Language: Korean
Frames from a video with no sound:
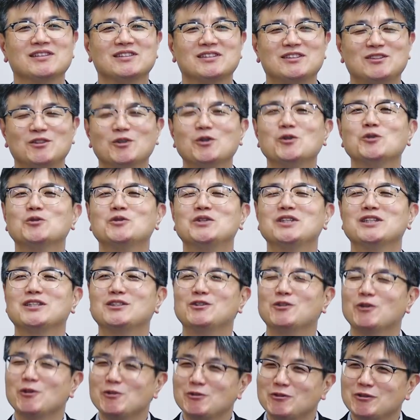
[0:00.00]
그 얼굴이
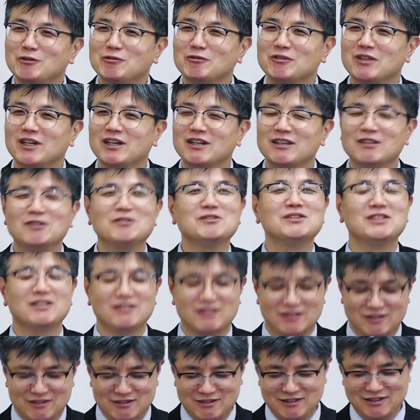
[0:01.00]
그 얼굴이구나 이런
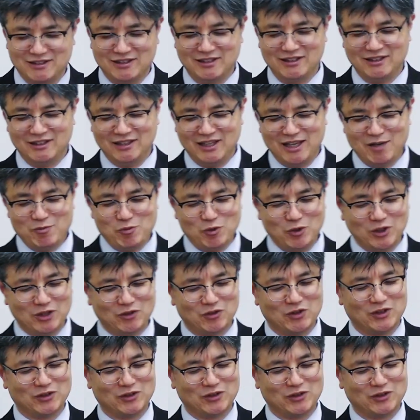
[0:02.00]
생각을 해보게